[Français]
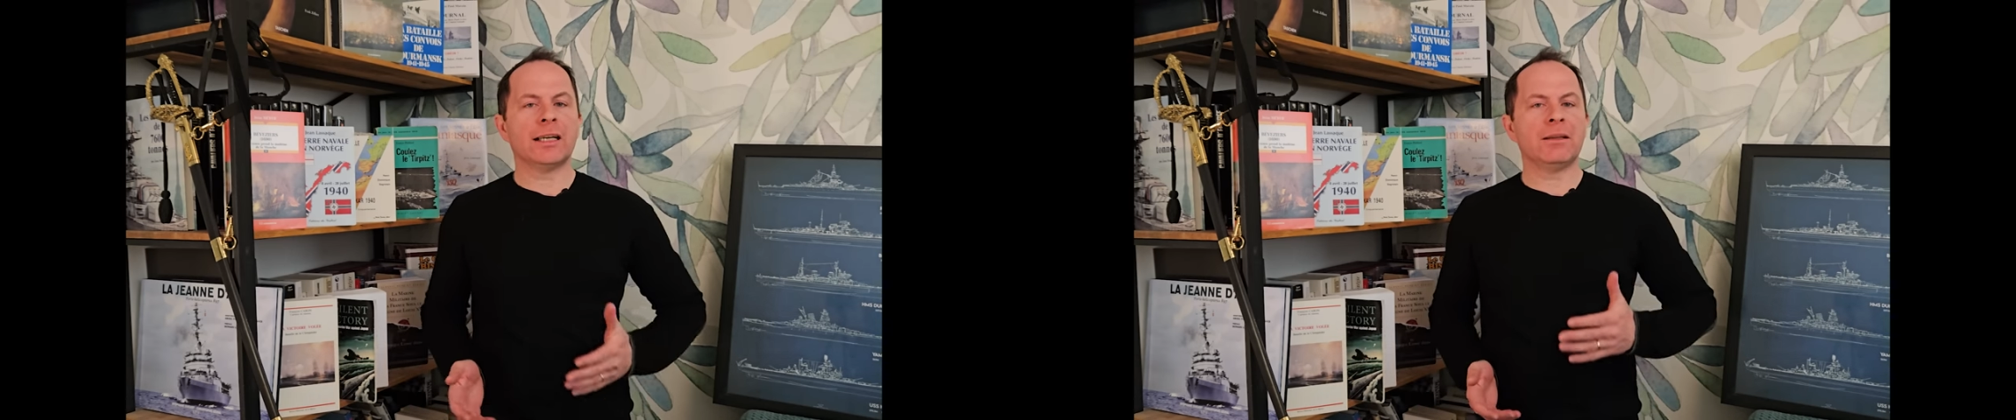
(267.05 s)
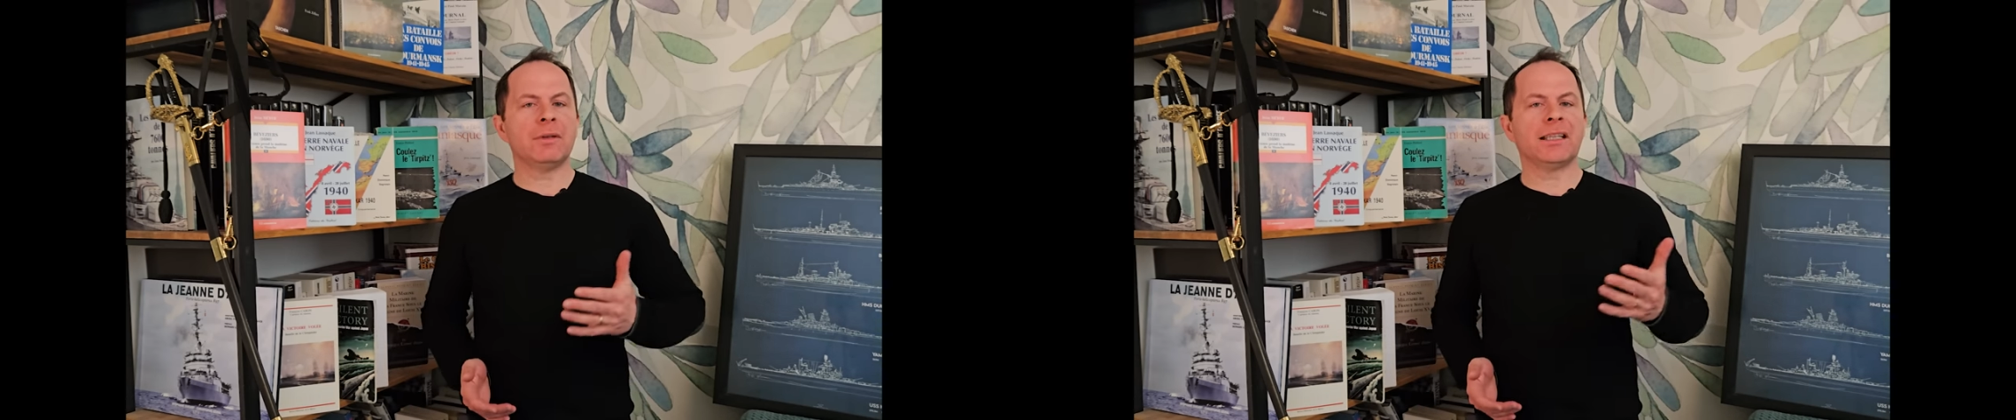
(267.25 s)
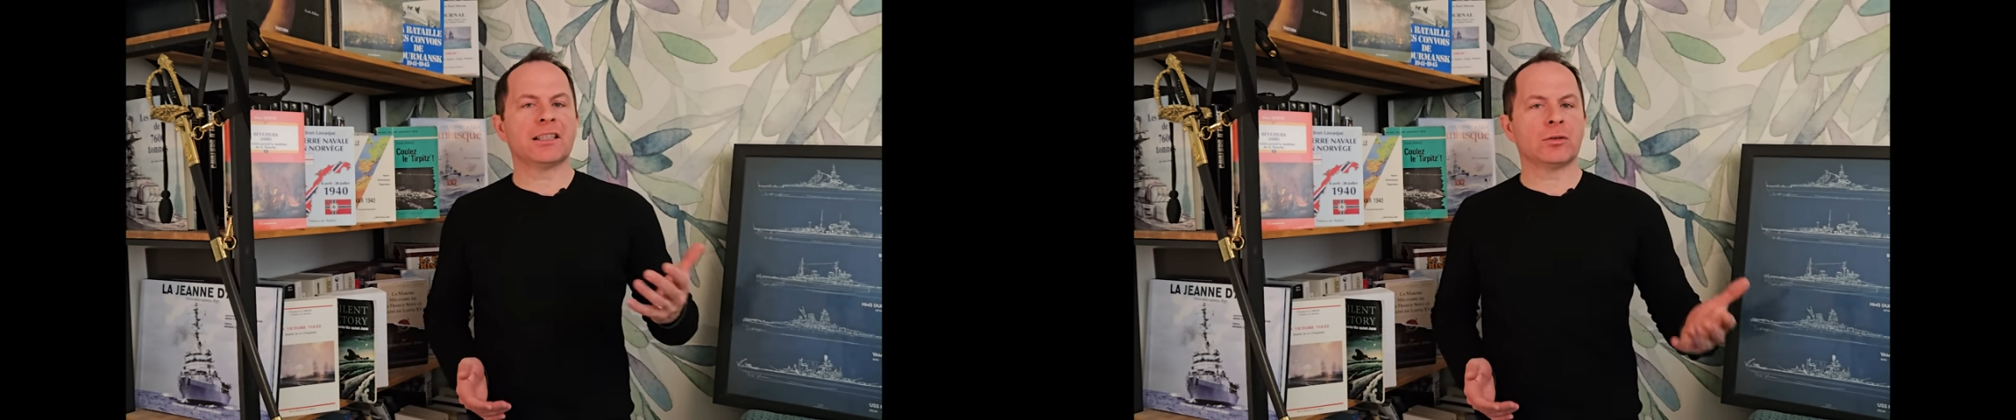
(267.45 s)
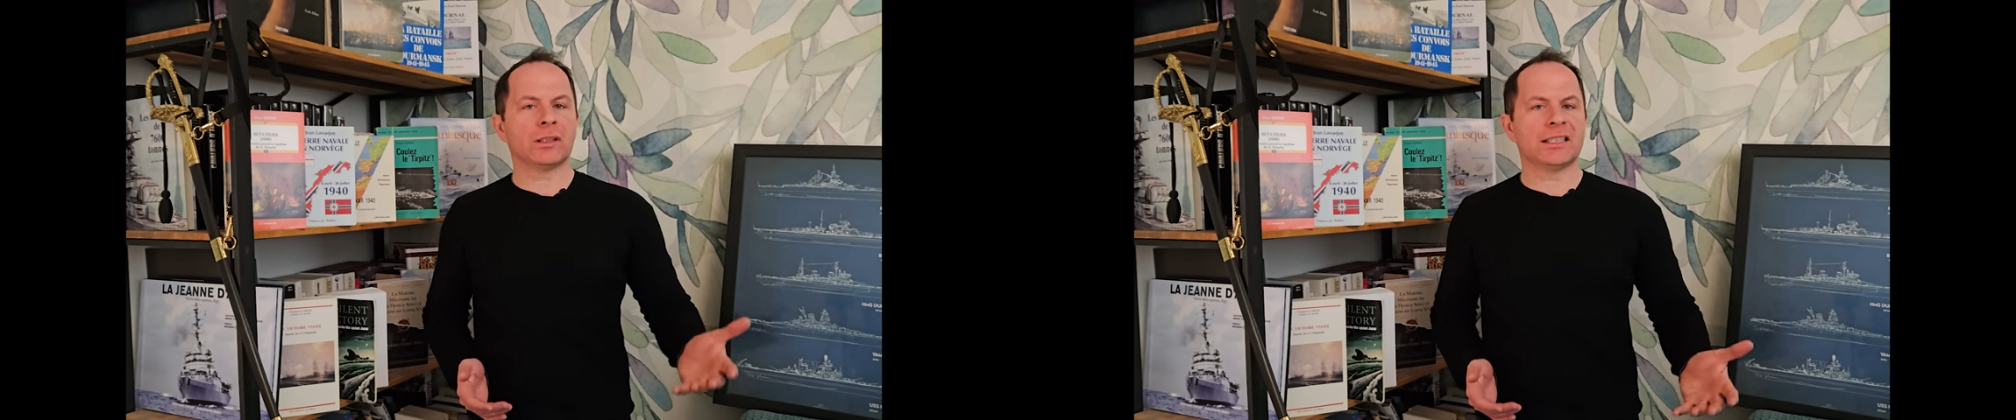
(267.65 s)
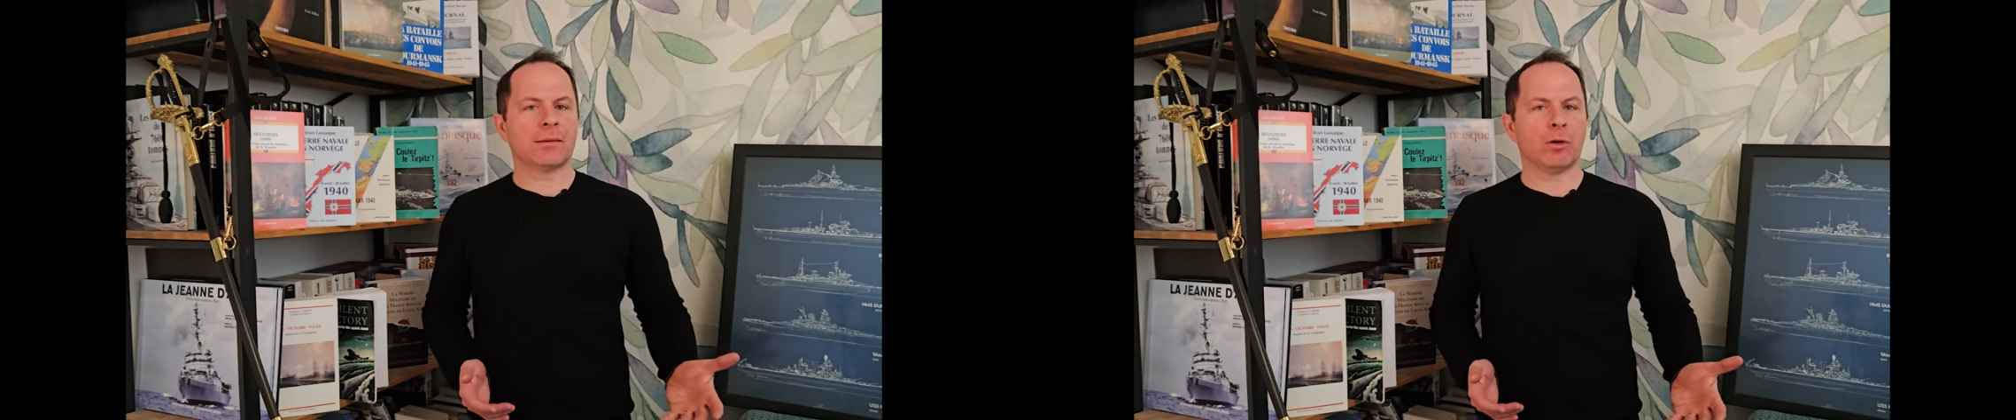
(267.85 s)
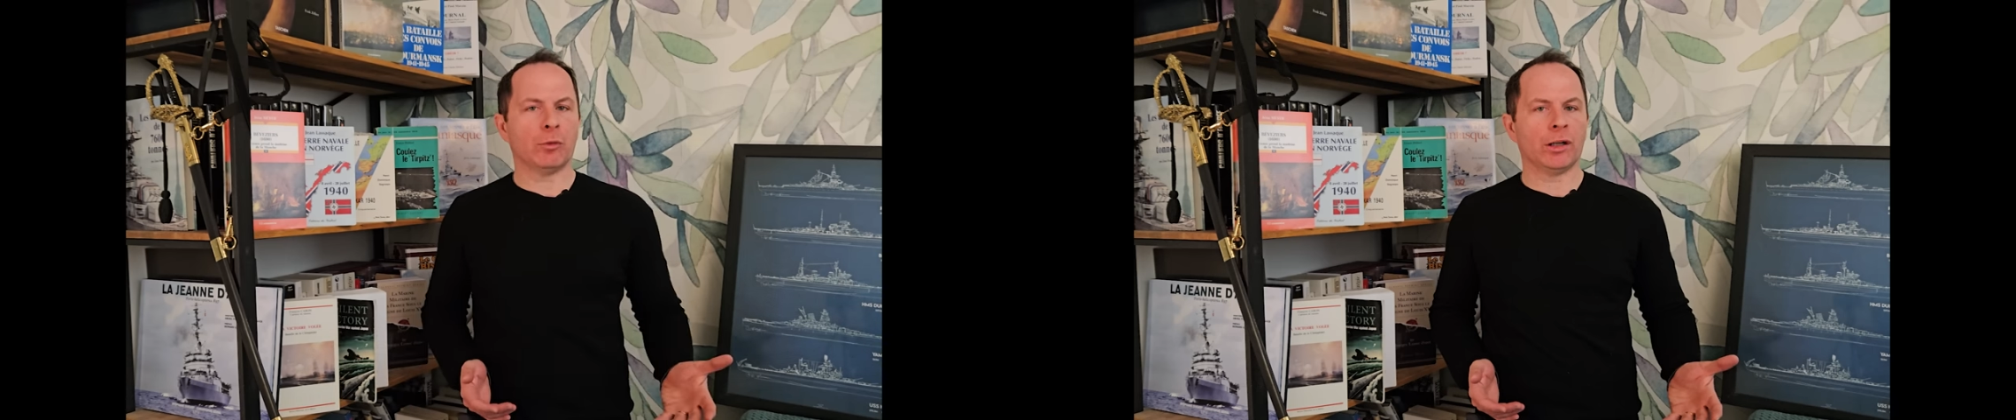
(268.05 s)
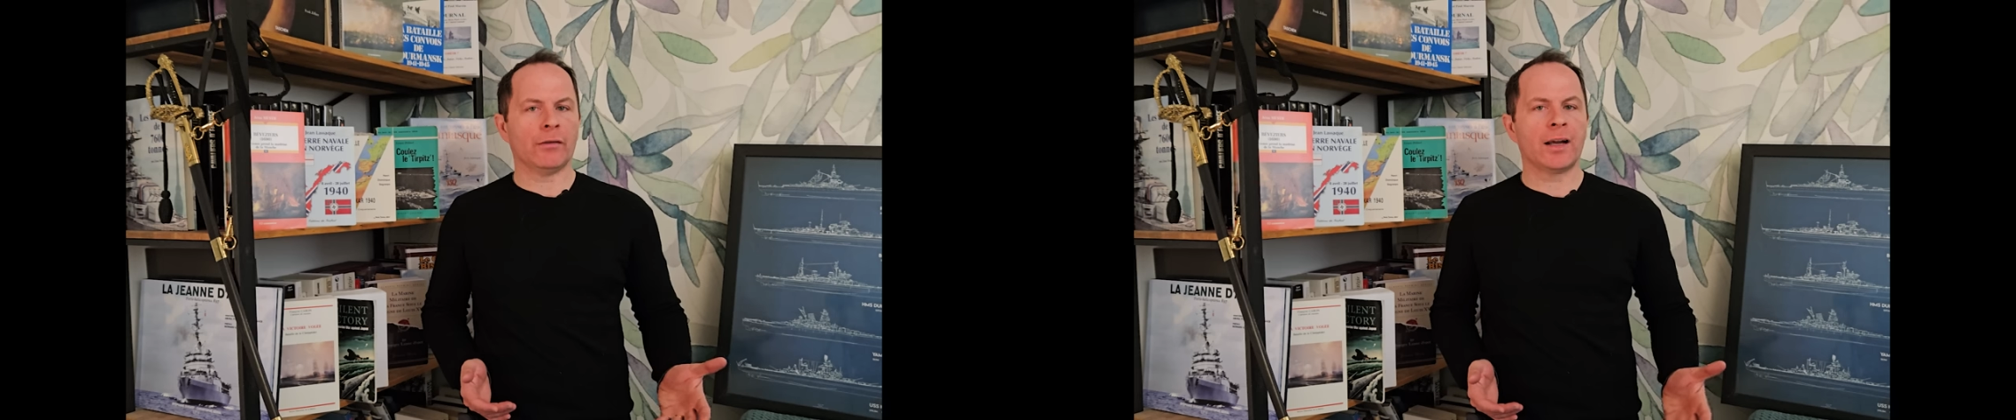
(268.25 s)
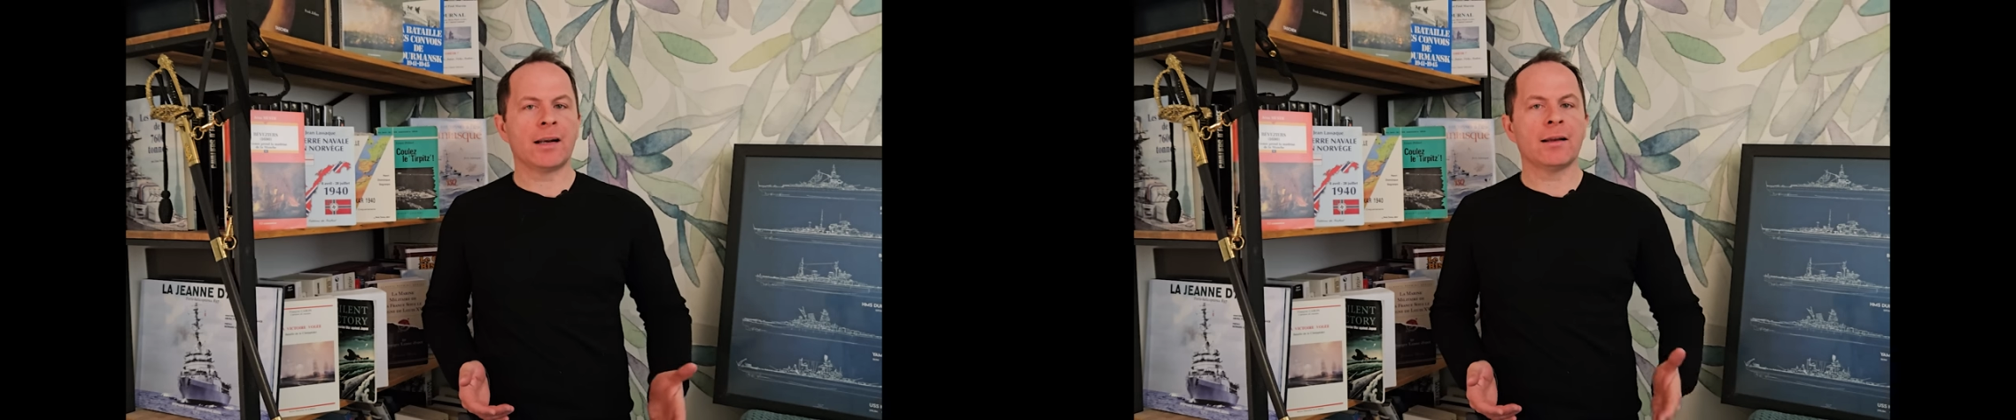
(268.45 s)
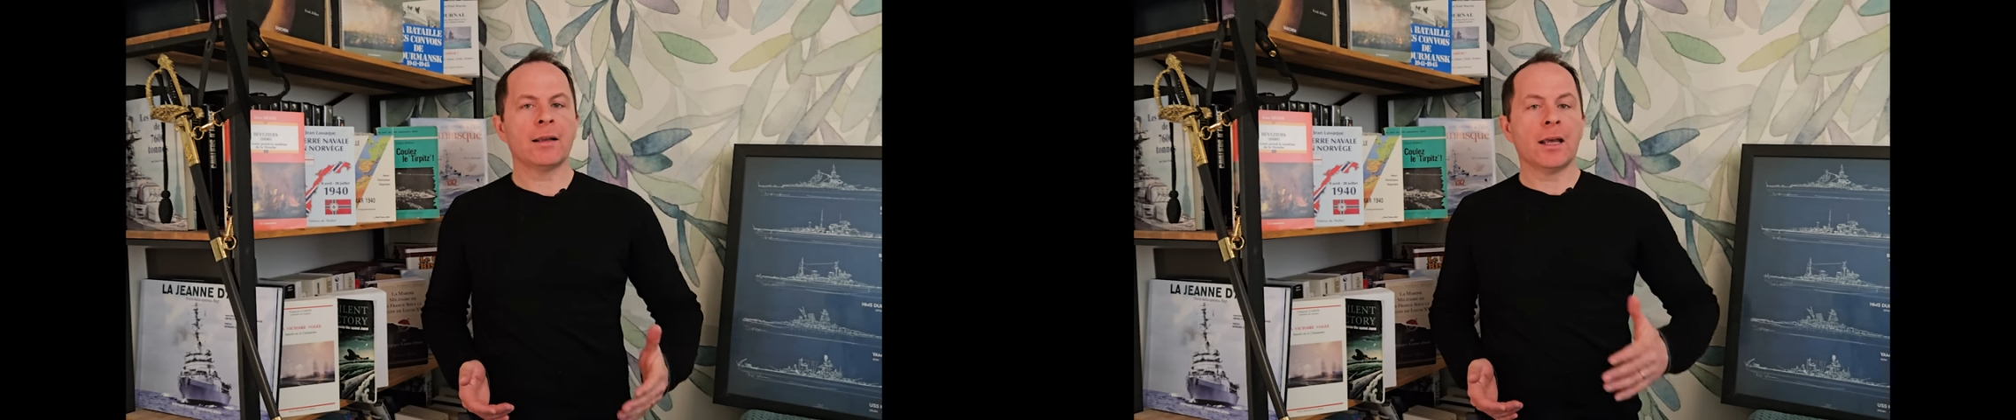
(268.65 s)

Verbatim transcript: limitation des armements navals,